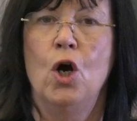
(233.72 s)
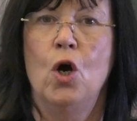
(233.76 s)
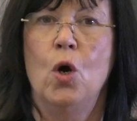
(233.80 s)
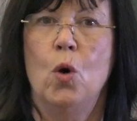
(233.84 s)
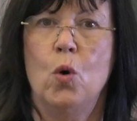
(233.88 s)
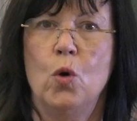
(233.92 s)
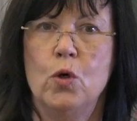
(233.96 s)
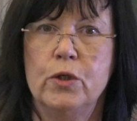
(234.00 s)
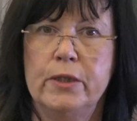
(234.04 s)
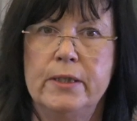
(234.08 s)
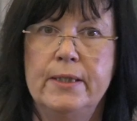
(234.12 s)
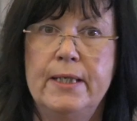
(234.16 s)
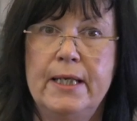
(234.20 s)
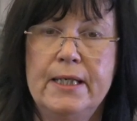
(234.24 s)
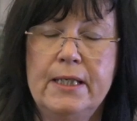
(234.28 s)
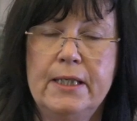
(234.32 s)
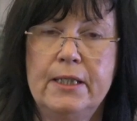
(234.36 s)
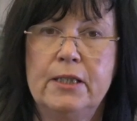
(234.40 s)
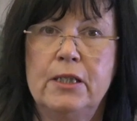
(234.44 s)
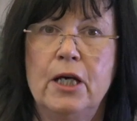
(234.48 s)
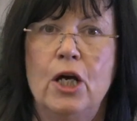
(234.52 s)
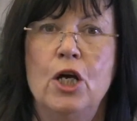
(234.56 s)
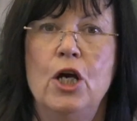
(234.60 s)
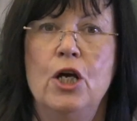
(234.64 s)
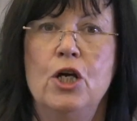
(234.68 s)
Und
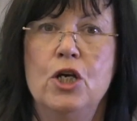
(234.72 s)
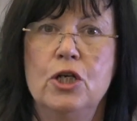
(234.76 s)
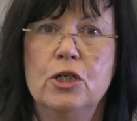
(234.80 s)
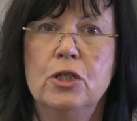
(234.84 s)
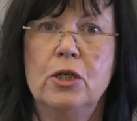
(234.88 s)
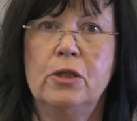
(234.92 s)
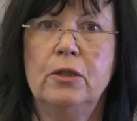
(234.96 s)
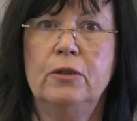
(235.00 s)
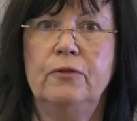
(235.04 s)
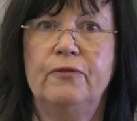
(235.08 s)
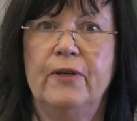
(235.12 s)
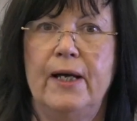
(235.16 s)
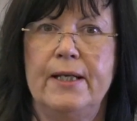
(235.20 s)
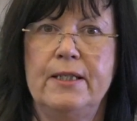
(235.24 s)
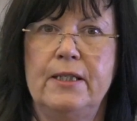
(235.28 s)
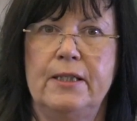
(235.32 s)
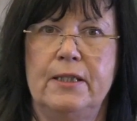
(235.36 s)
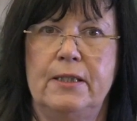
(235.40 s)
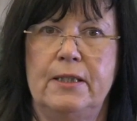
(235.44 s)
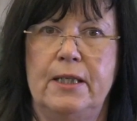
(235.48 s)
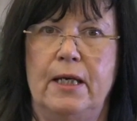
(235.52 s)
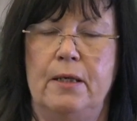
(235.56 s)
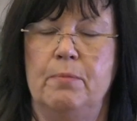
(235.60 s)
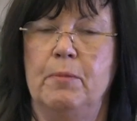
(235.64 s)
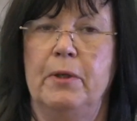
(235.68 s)
nicht, irgendwelche
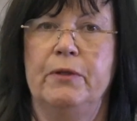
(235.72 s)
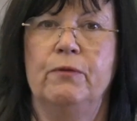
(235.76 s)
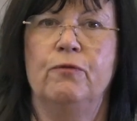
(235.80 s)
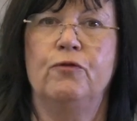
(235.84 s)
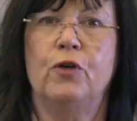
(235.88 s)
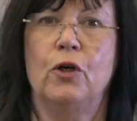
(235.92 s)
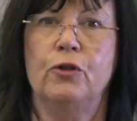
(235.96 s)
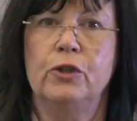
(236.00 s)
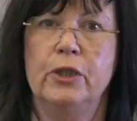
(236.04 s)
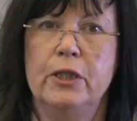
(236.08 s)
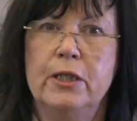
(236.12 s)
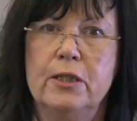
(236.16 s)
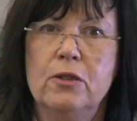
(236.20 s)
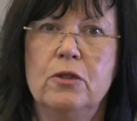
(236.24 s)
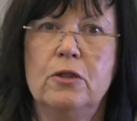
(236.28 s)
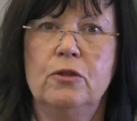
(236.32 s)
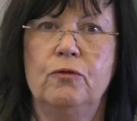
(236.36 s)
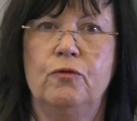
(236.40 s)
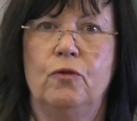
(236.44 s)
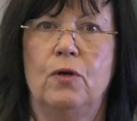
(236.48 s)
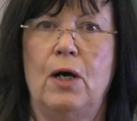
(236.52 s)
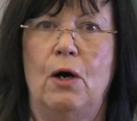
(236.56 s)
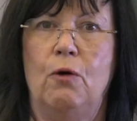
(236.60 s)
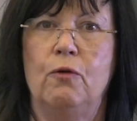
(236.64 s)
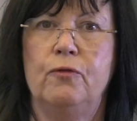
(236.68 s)
Themen von
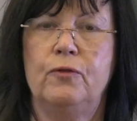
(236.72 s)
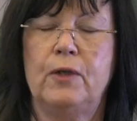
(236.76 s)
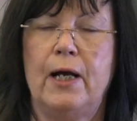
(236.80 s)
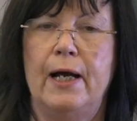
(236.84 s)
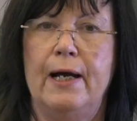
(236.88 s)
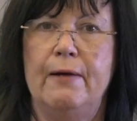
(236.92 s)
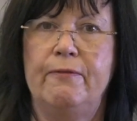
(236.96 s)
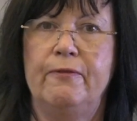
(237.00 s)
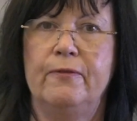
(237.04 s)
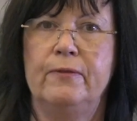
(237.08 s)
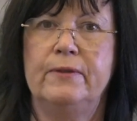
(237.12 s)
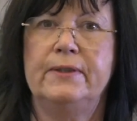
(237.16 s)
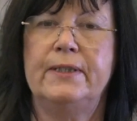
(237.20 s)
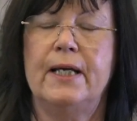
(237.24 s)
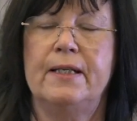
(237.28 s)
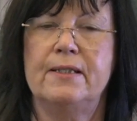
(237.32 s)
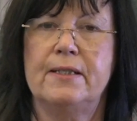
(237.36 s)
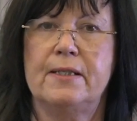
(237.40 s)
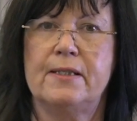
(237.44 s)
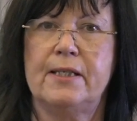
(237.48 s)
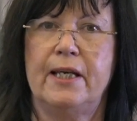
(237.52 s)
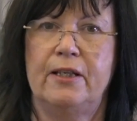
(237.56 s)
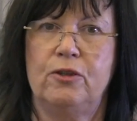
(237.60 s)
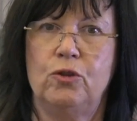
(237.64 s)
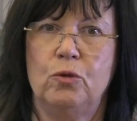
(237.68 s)
irgendwo aufgreifen, denn
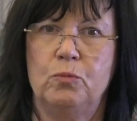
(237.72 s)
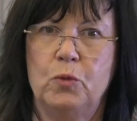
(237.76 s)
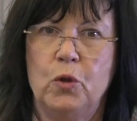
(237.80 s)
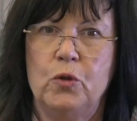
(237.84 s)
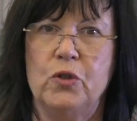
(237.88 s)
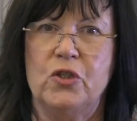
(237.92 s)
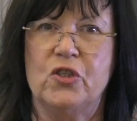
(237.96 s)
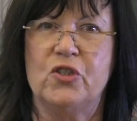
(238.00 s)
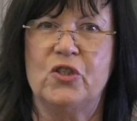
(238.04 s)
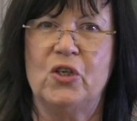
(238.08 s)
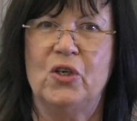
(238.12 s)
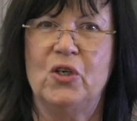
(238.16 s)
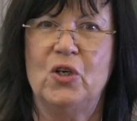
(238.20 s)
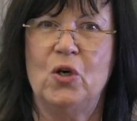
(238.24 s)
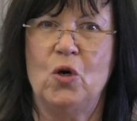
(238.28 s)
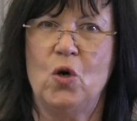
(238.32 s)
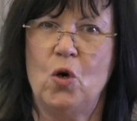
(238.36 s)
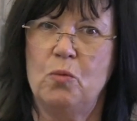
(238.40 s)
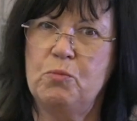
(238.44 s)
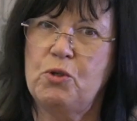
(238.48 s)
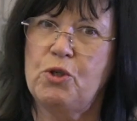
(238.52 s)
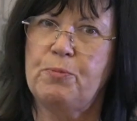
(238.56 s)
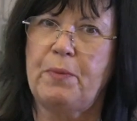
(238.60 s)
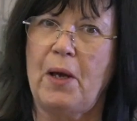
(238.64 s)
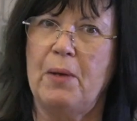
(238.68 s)
es geht um uns,
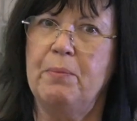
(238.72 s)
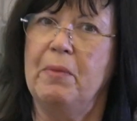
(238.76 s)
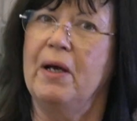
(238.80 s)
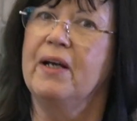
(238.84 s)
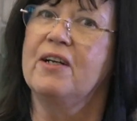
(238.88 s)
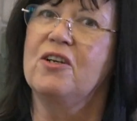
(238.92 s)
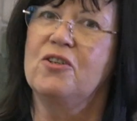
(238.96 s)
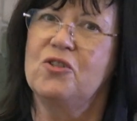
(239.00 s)
um Spremme.